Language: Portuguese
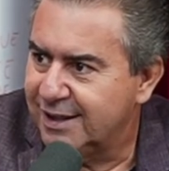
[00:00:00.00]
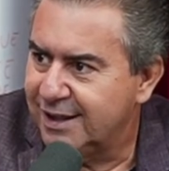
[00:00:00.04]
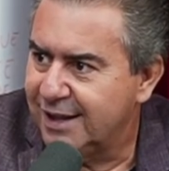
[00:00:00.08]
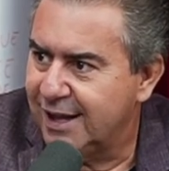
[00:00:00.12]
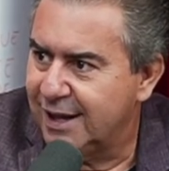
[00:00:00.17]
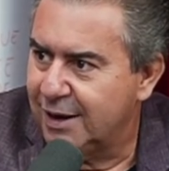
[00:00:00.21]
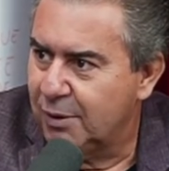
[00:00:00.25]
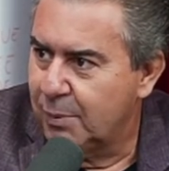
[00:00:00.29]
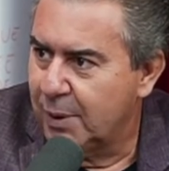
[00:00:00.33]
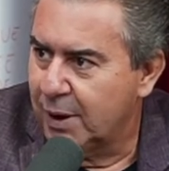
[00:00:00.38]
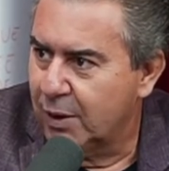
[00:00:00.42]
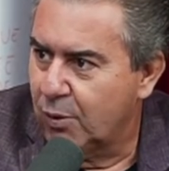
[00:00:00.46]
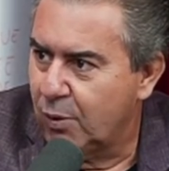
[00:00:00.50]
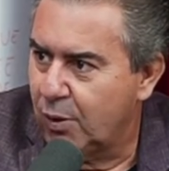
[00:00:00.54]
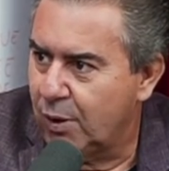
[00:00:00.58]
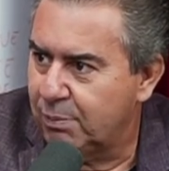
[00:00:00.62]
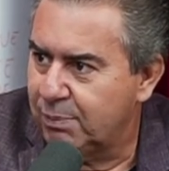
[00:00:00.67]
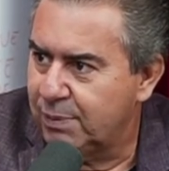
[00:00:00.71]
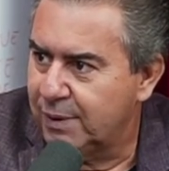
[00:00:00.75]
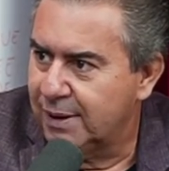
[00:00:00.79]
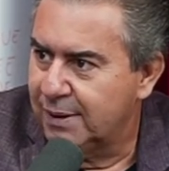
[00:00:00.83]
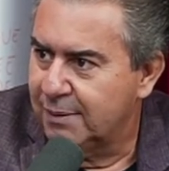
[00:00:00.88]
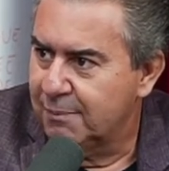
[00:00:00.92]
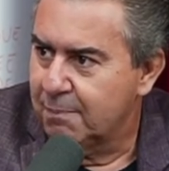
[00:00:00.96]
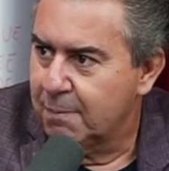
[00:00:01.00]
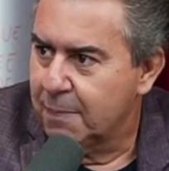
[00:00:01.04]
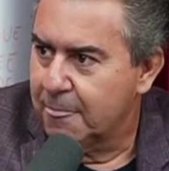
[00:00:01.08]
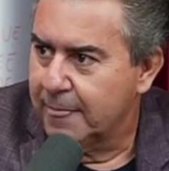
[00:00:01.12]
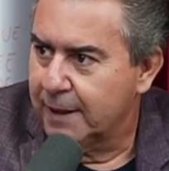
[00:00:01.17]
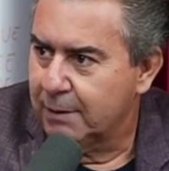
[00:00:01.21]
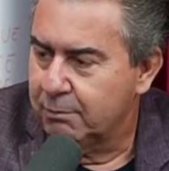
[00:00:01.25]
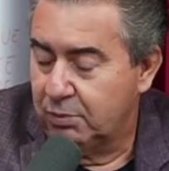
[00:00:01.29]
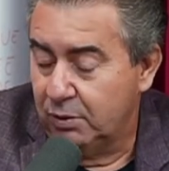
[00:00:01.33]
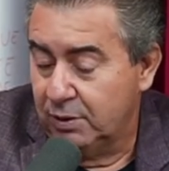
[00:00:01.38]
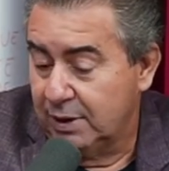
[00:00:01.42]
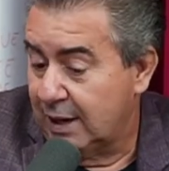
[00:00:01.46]
que era uma cópia
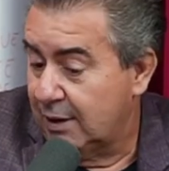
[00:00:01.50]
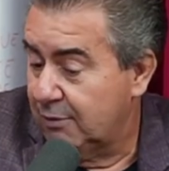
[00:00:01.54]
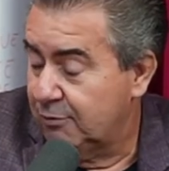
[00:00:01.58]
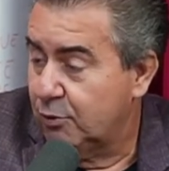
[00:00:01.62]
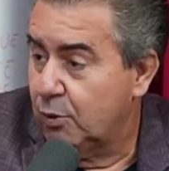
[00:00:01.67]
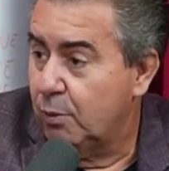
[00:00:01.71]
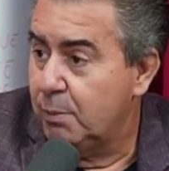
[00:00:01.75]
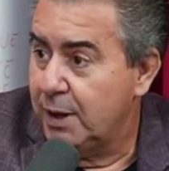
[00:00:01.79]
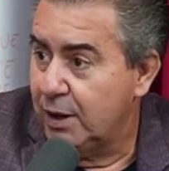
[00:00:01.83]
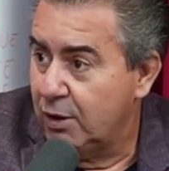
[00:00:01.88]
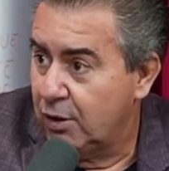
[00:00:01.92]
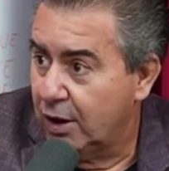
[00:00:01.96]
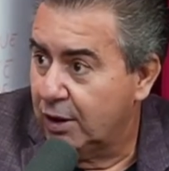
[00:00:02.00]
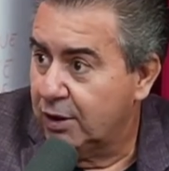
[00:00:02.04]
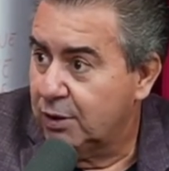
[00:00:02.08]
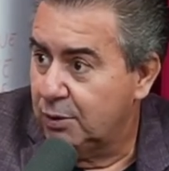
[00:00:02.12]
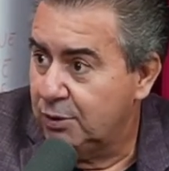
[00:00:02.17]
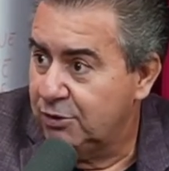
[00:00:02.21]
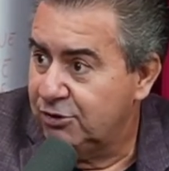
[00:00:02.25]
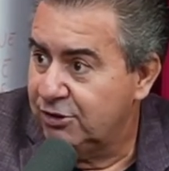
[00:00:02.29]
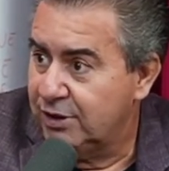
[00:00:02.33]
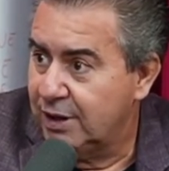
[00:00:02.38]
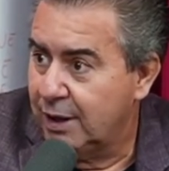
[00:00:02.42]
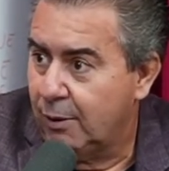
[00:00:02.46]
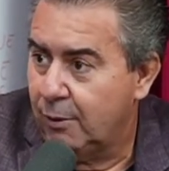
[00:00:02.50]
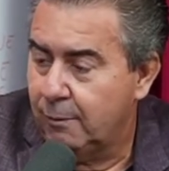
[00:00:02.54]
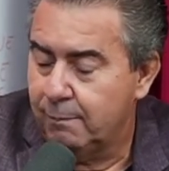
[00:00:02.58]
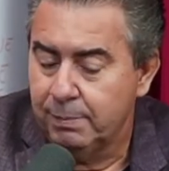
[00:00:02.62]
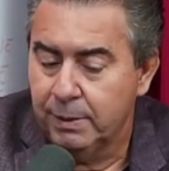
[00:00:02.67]
porque ela ficou melhor que a original.